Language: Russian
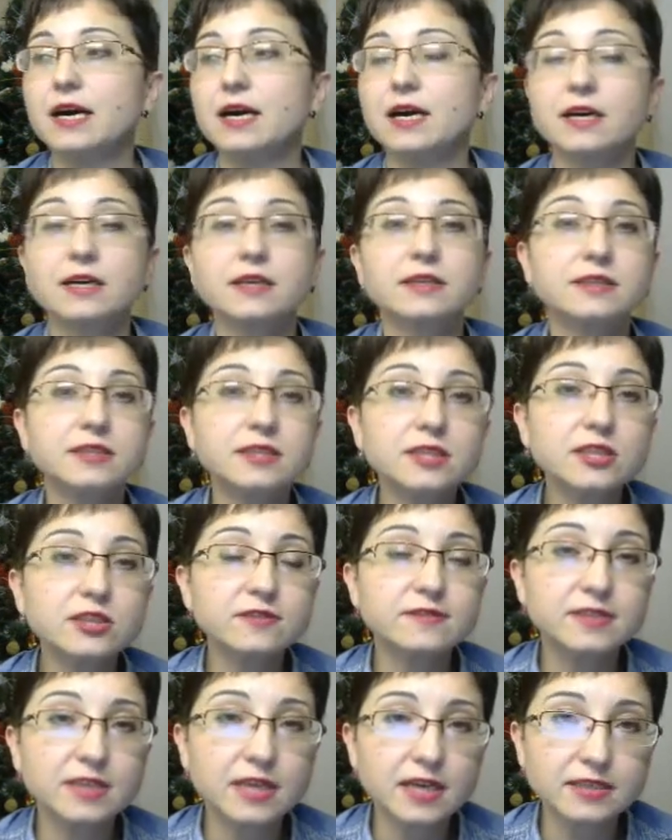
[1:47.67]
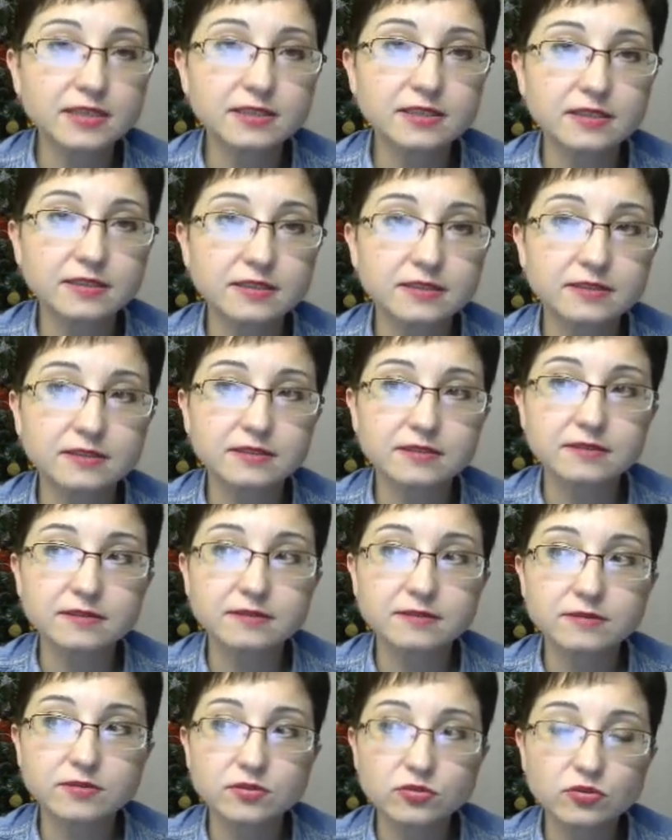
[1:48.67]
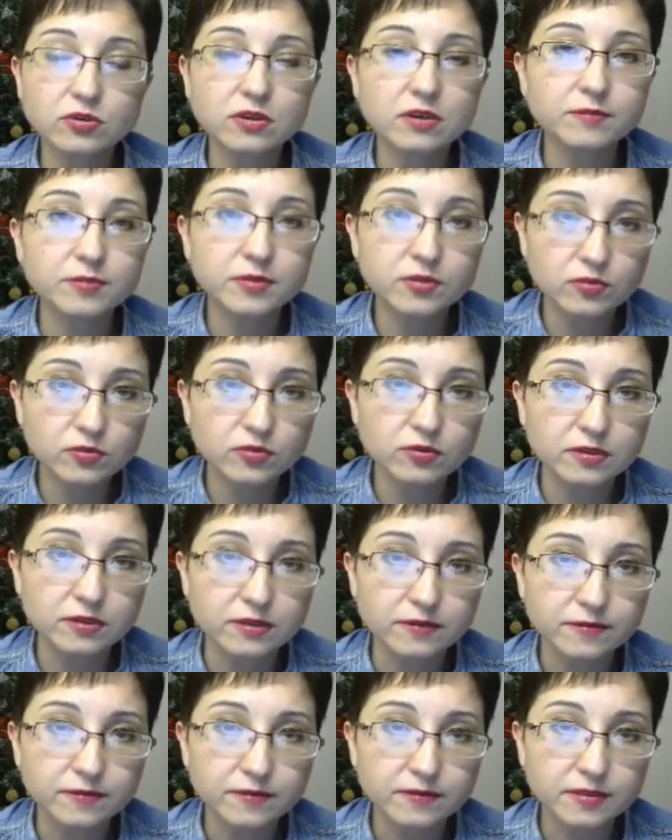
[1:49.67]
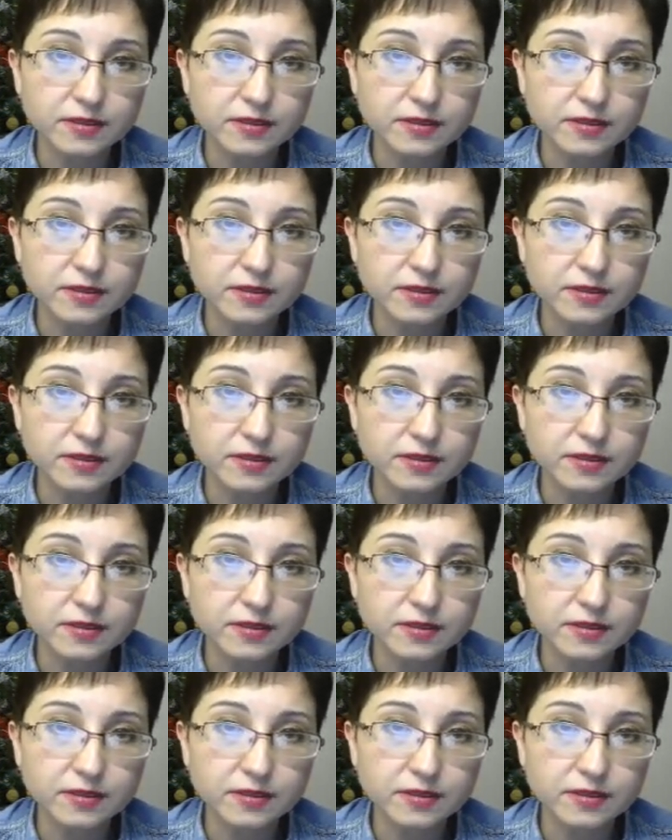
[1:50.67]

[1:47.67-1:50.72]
а где же взять э, столько биткоинов?